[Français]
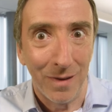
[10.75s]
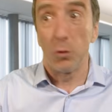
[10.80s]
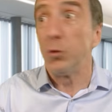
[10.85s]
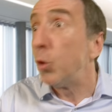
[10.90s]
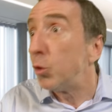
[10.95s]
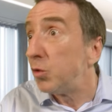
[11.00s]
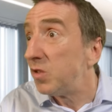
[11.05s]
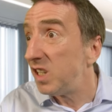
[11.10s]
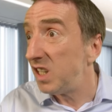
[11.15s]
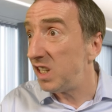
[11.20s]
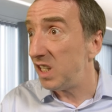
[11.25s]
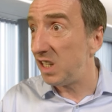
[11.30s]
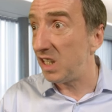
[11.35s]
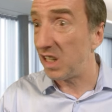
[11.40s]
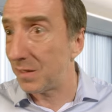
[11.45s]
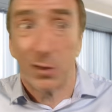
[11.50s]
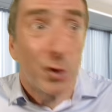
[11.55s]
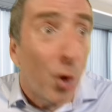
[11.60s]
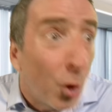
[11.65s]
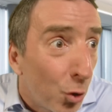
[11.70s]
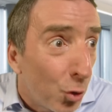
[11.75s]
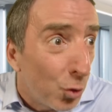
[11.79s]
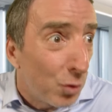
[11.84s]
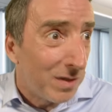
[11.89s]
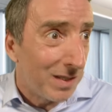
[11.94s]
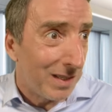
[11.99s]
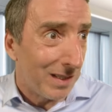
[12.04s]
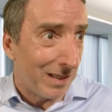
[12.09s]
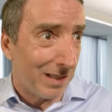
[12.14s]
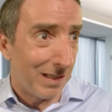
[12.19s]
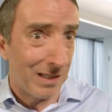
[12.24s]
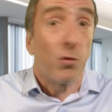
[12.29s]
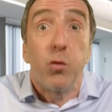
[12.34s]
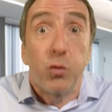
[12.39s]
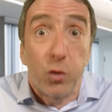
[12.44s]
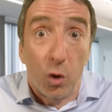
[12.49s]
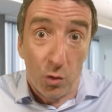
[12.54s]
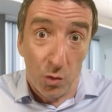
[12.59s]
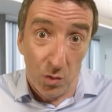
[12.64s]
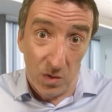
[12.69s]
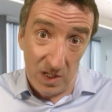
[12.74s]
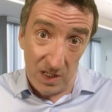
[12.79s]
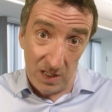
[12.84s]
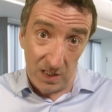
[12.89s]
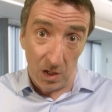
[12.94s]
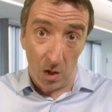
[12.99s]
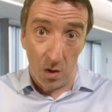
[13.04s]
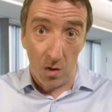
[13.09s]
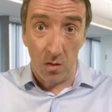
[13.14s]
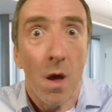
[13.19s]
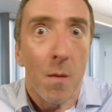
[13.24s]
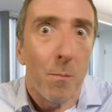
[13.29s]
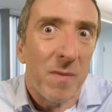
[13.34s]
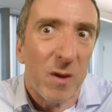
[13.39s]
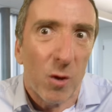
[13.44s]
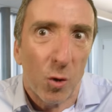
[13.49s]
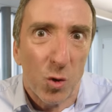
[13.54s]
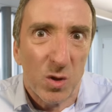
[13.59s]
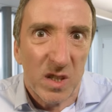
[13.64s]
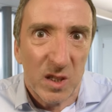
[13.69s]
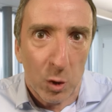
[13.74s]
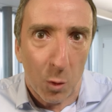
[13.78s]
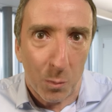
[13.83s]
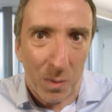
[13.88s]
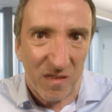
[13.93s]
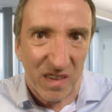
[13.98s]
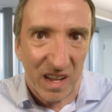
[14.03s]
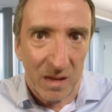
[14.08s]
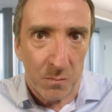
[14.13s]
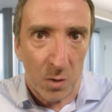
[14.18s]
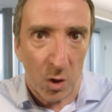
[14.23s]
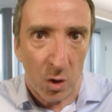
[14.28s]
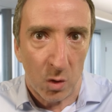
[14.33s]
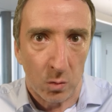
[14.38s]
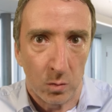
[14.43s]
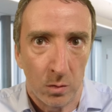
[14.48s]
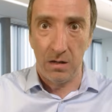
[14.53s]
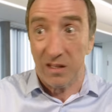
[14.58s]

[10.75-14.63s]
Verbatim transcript: de dire, sans le dire, tout en le disant, mais en le disant pas vraiment.